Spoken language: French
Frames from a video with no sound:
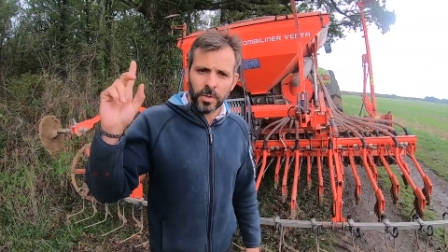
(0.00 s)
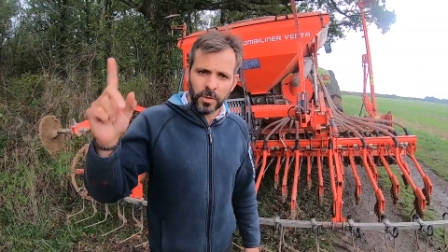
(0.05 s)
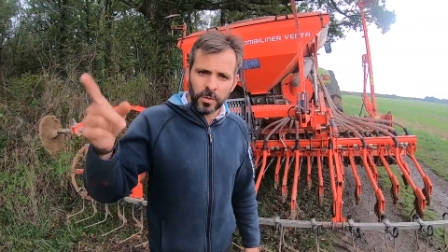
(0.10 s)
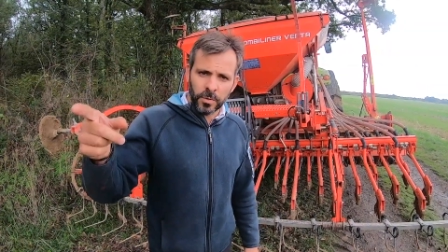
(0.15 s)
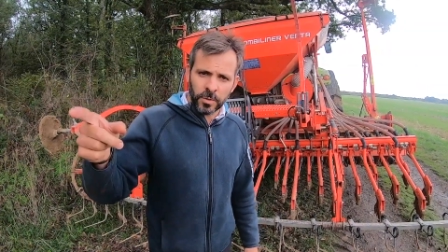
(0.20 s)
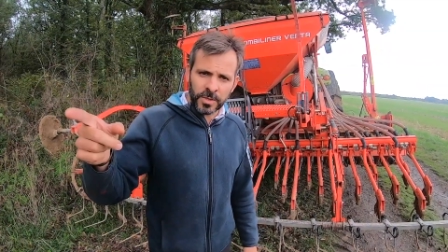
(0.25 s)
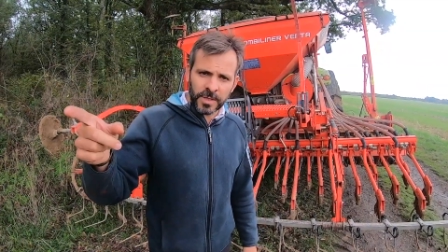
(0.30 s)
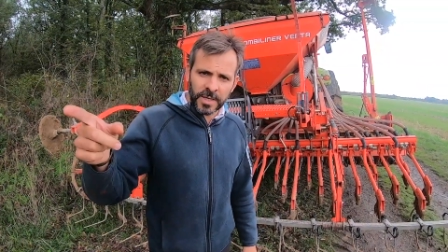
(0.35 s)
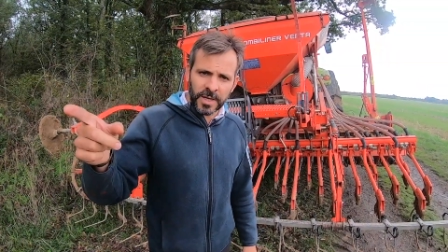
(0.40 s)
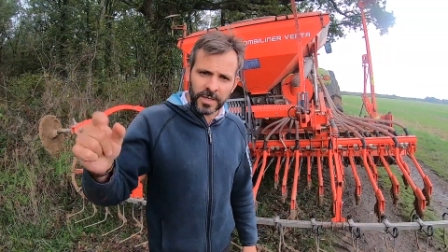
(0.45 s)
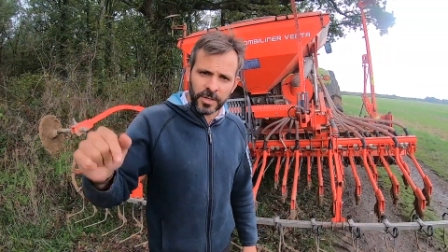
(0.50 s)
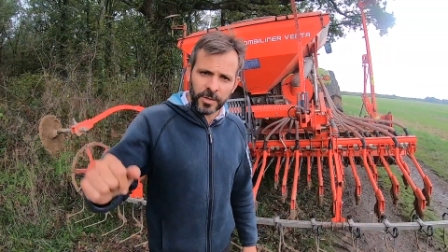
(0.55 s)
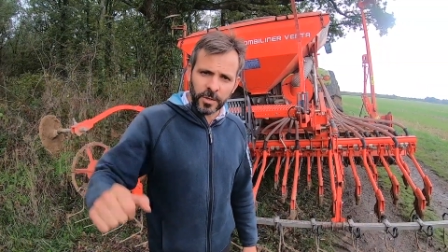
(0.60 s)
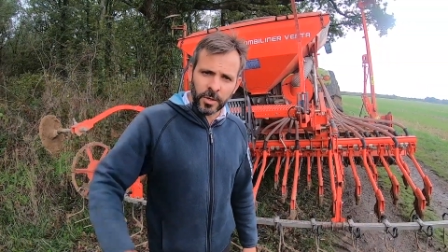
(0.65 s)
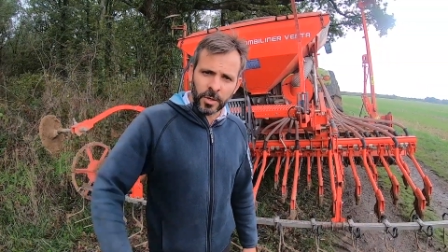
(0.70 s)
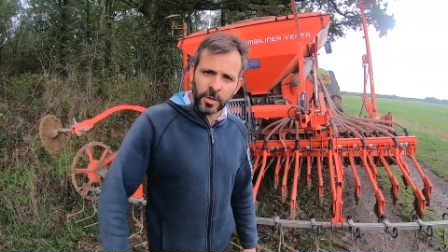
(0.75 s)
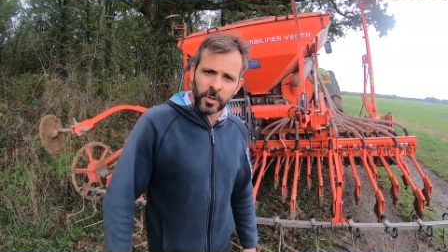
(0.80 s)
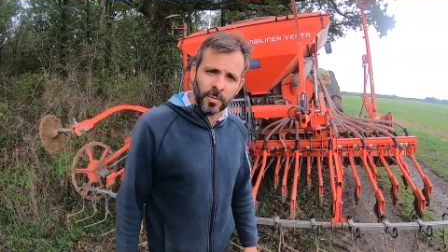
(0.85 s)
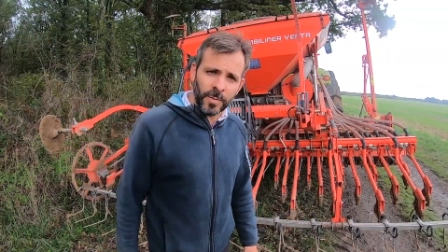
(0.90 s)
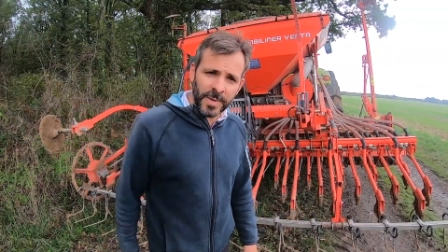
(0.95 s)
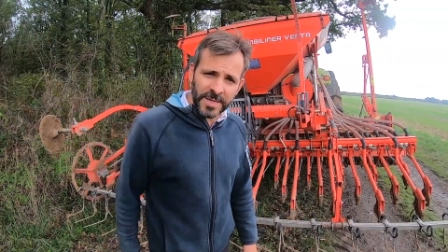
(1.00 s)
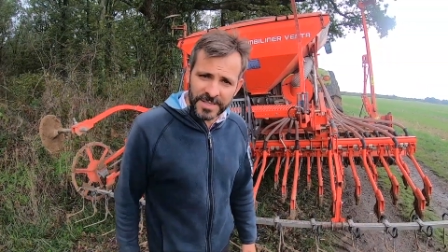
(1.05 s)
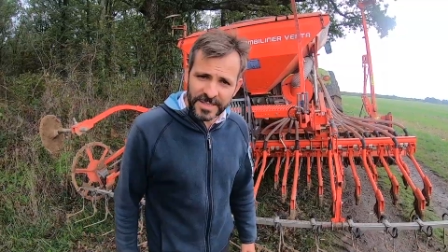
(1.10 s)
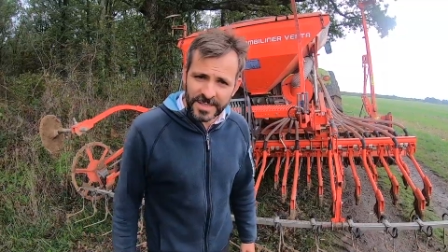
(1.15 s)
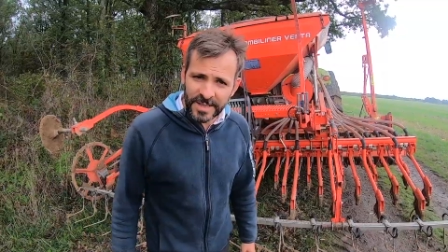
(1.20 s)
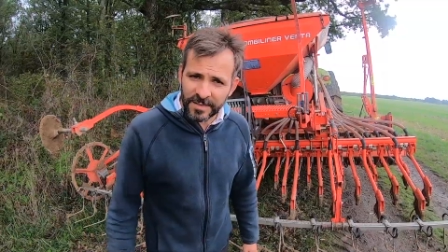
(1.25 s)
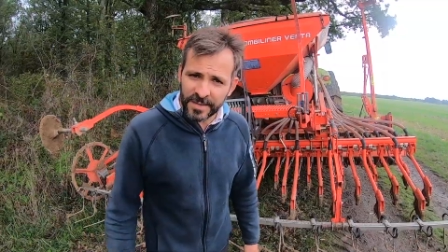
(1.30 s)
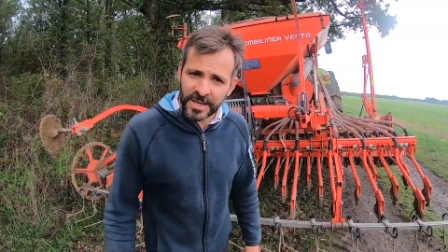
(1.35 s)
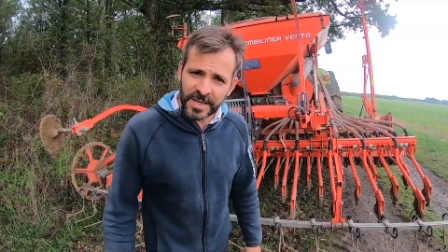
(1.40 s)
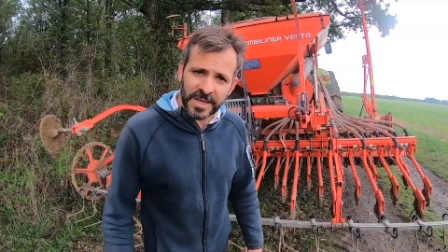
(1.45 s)
le tracteur, le
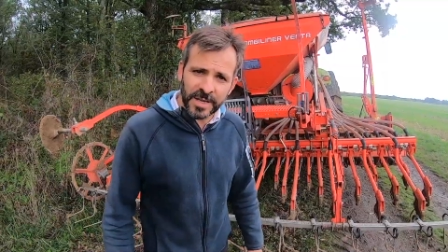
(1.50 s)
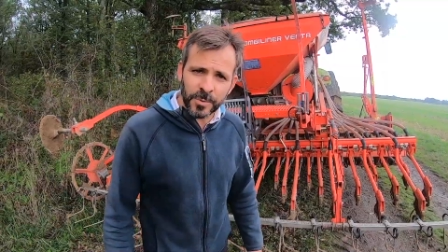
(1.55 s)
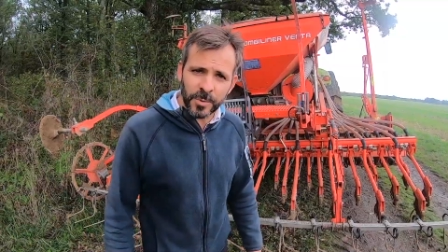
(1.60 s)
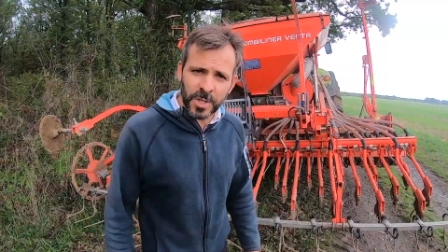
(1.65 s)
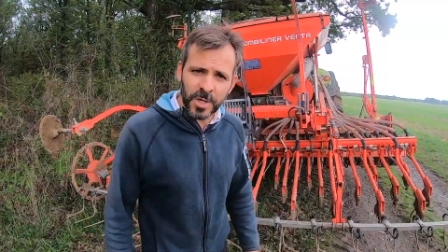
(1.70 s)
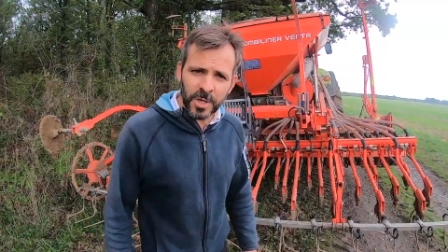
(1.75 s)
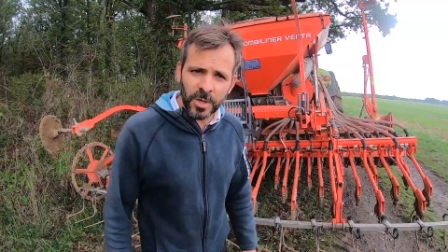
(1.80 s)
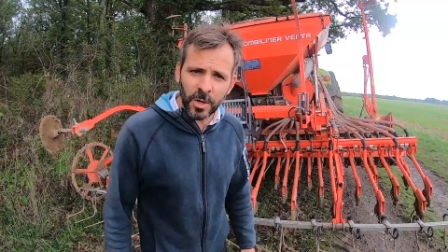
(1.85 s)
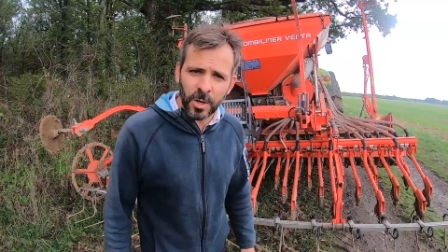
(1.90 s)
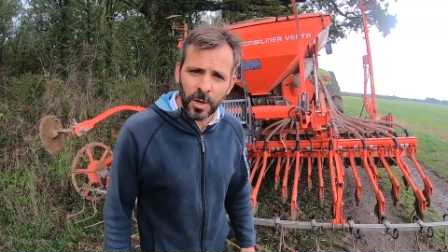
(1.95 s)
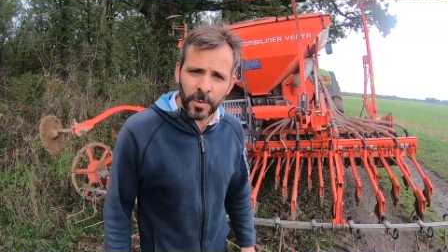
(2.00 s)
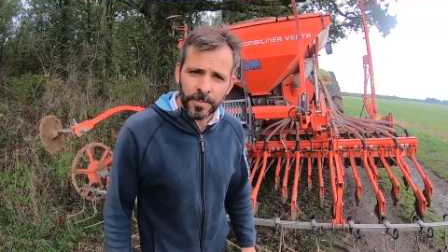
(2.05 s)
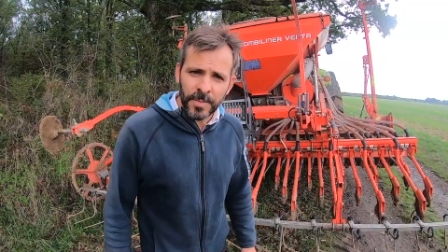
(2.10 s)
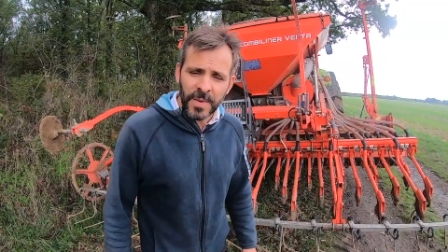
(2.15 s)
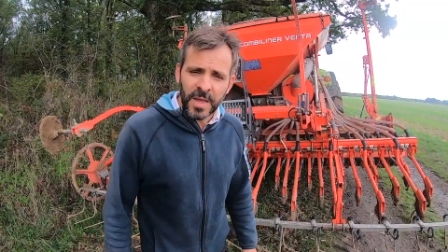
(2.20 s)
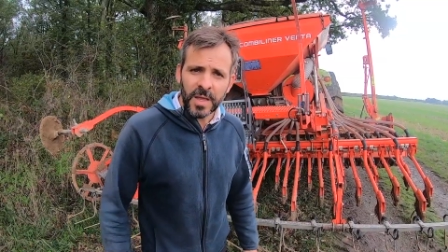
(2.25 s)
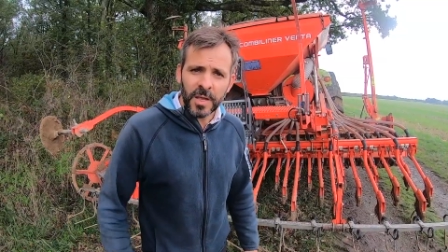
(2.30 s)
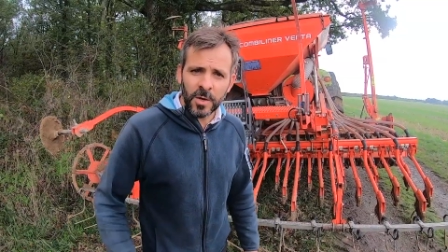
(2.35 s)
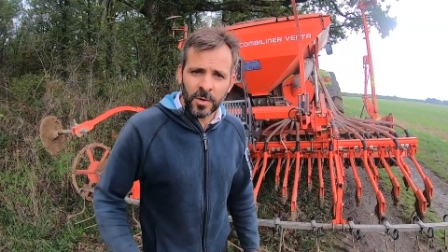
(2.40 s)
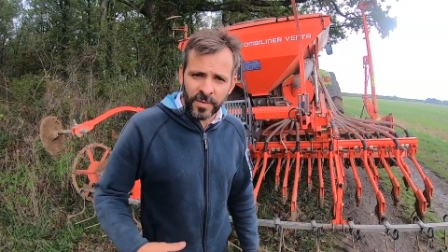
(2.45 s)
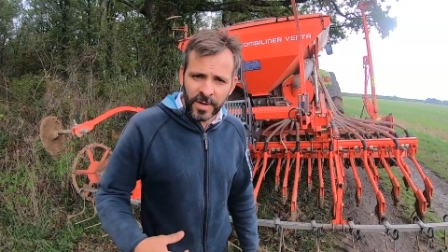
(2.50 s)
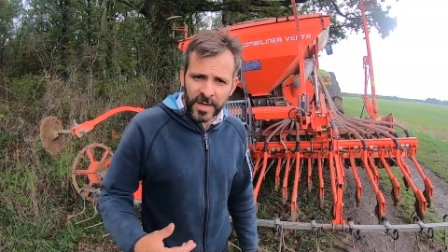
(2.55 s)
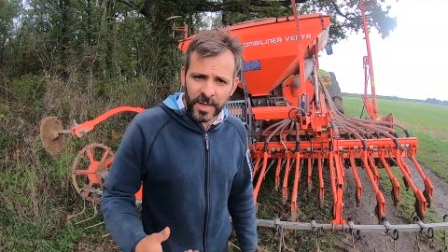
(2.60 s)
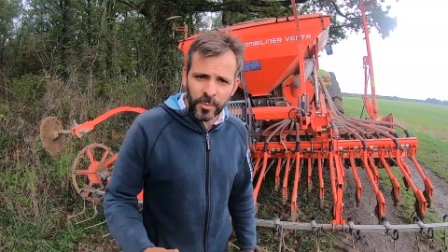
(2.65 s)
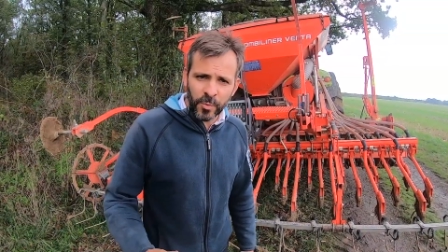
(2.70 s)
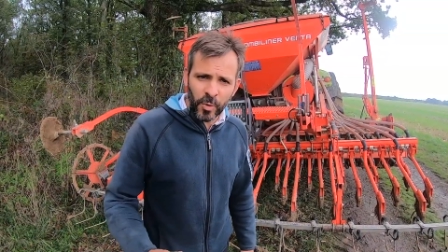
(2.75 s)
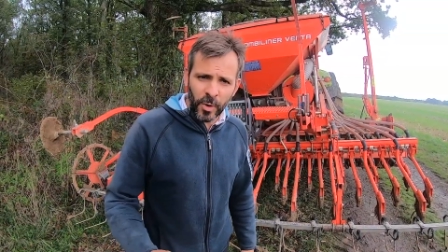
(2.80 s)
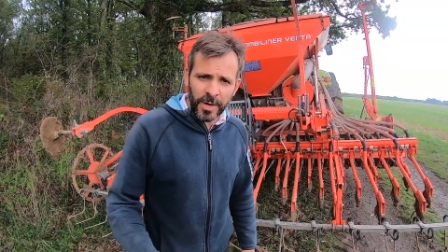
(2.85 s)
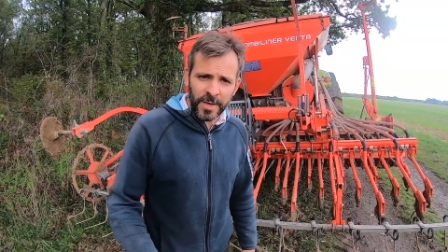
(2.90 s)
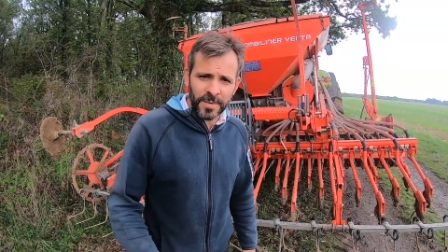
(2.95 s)
masser avec la 8 corps et on va
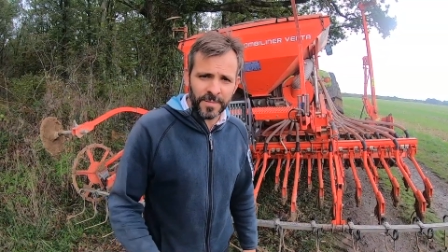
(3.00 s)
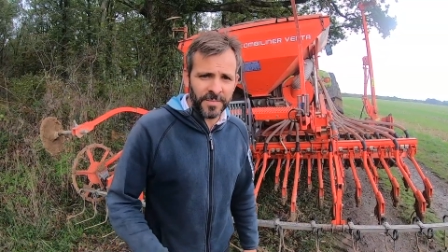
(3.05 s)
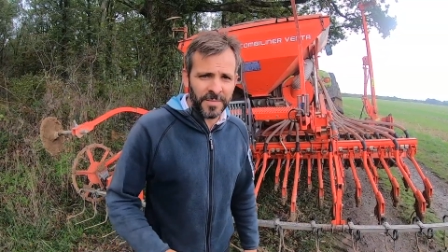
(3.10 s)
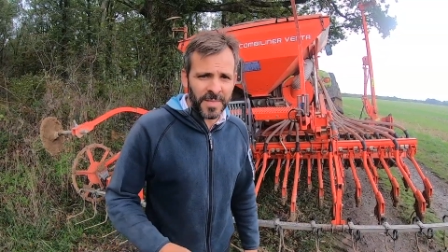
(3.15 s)
labourer.